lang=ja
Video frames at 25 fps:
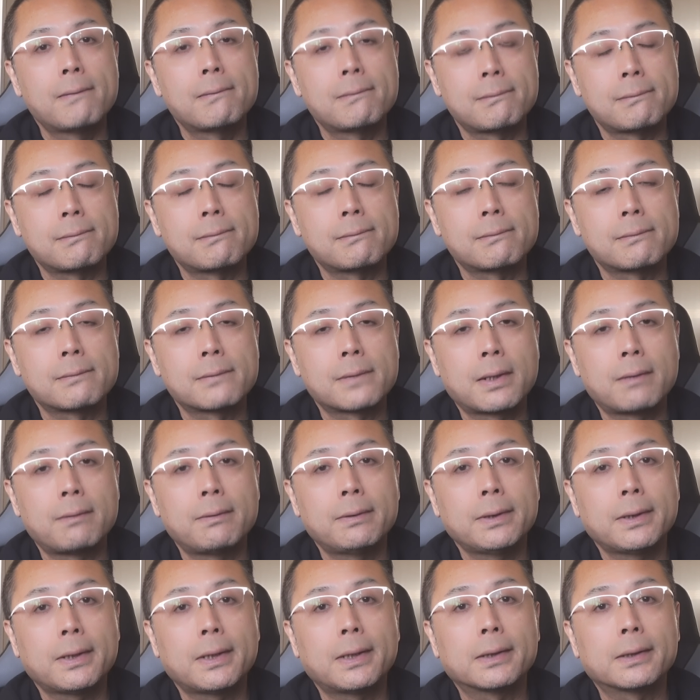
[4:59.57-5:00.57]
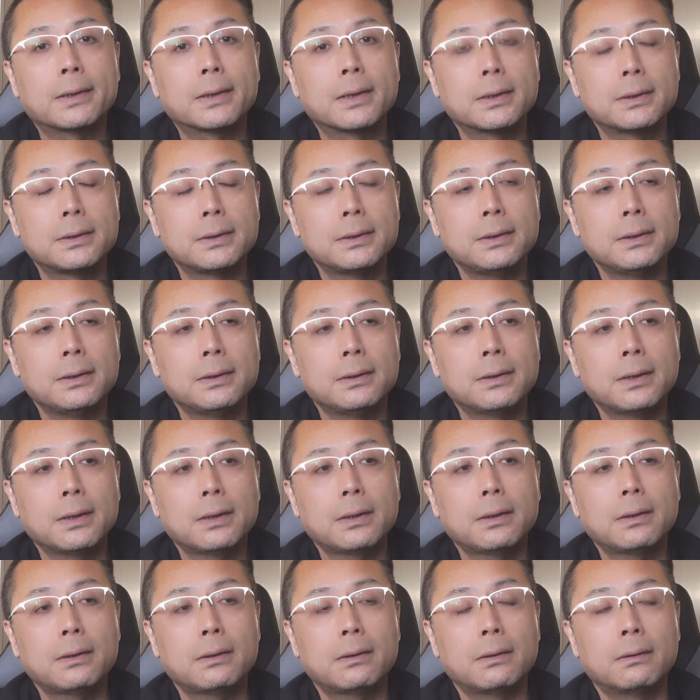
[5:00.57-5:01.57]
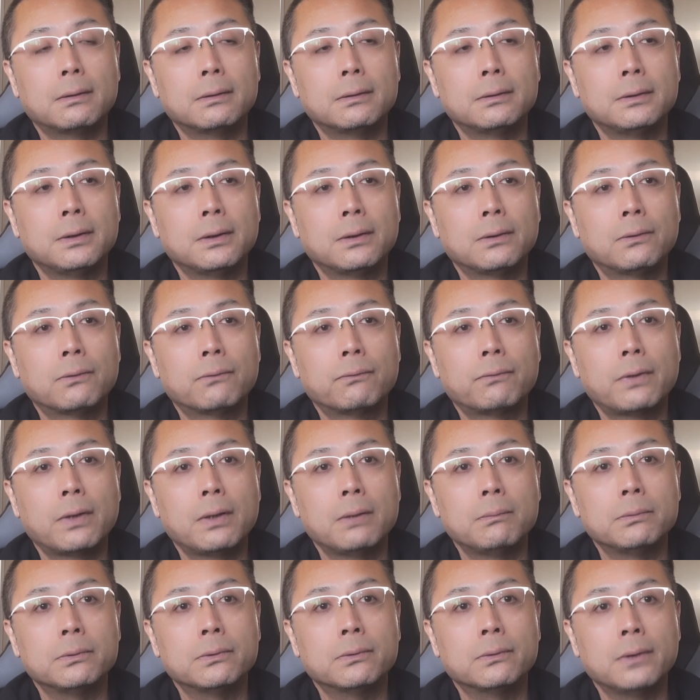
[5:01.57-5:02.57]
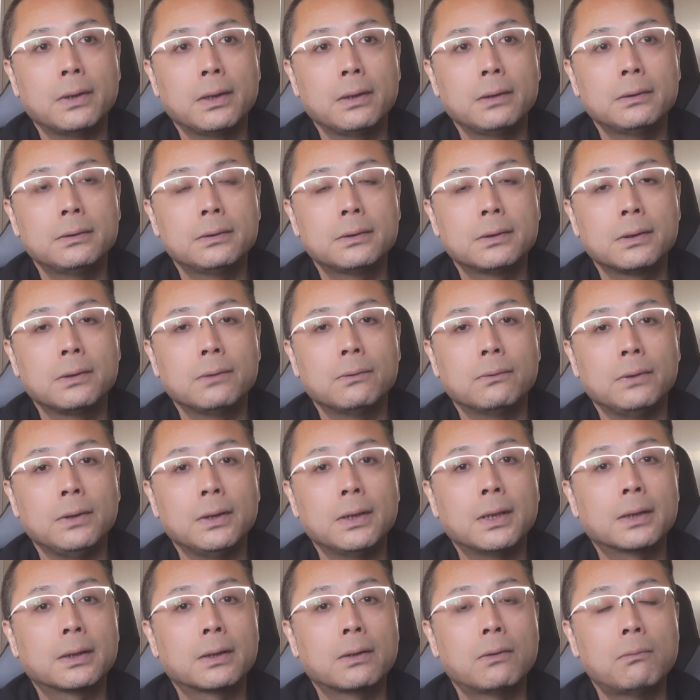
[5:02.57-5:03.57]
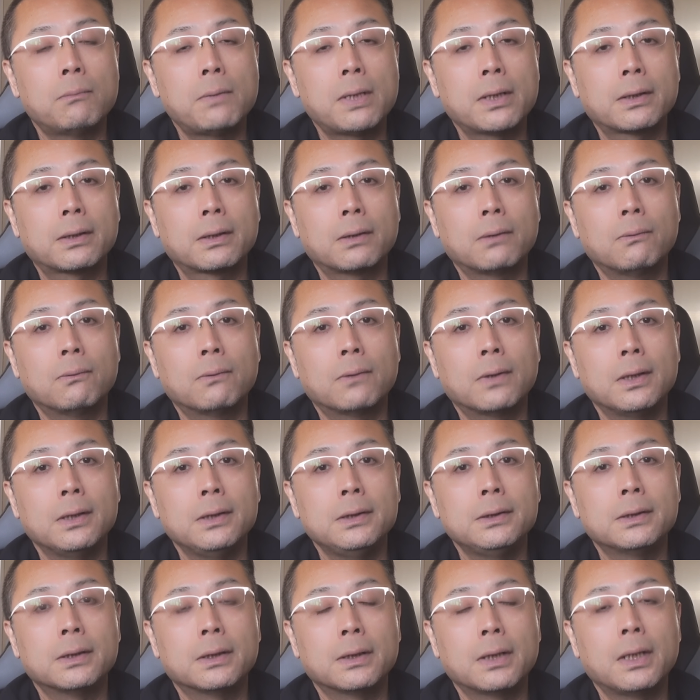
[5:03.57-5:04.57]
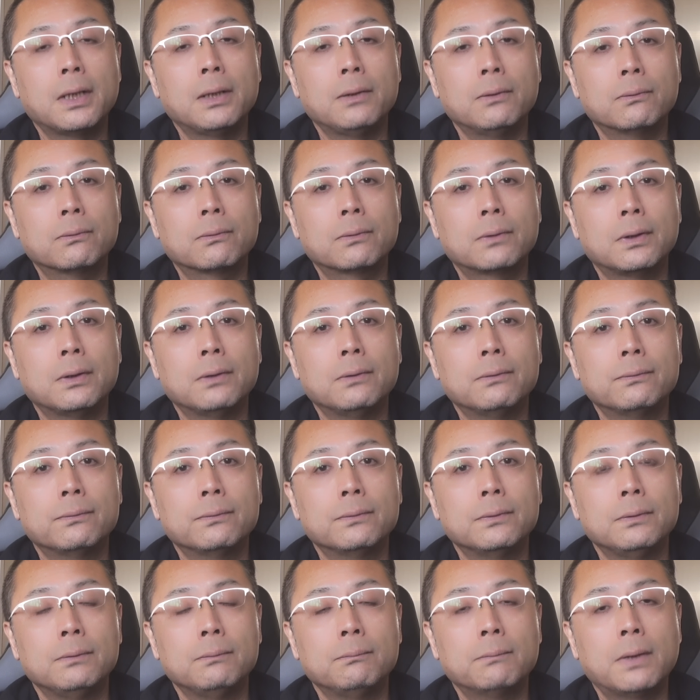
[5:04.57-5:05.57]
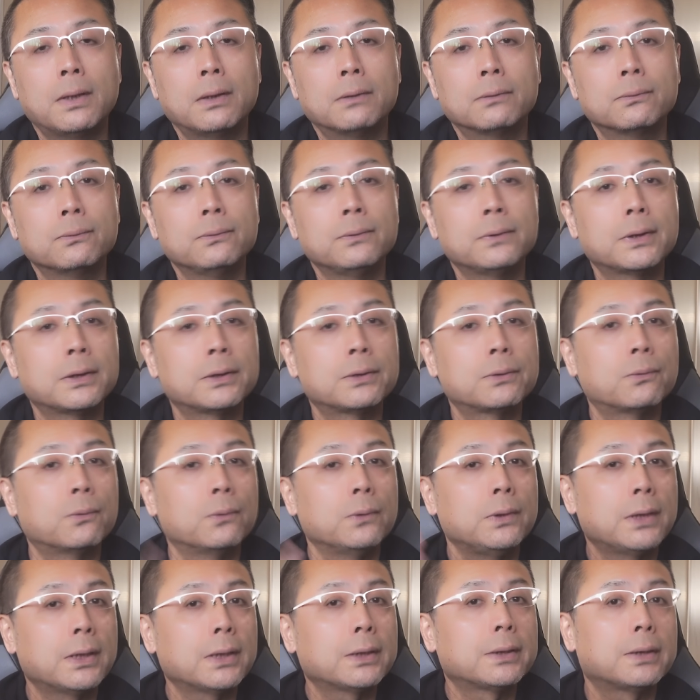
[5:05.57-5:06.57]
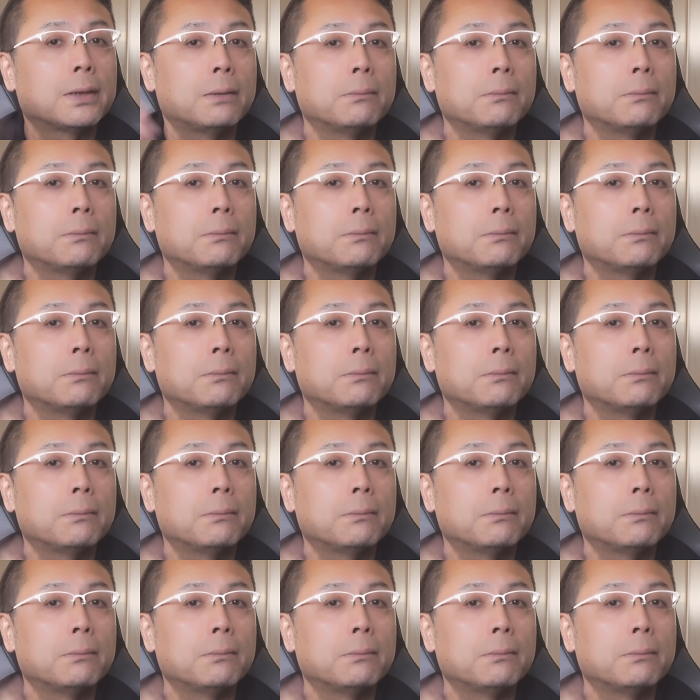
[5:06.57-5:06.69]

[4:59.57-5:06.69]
うん、買わなかったしだったら Z5 のね次の2型を待った方がいいんじゃないのっていうふうにまあそういった思考になっ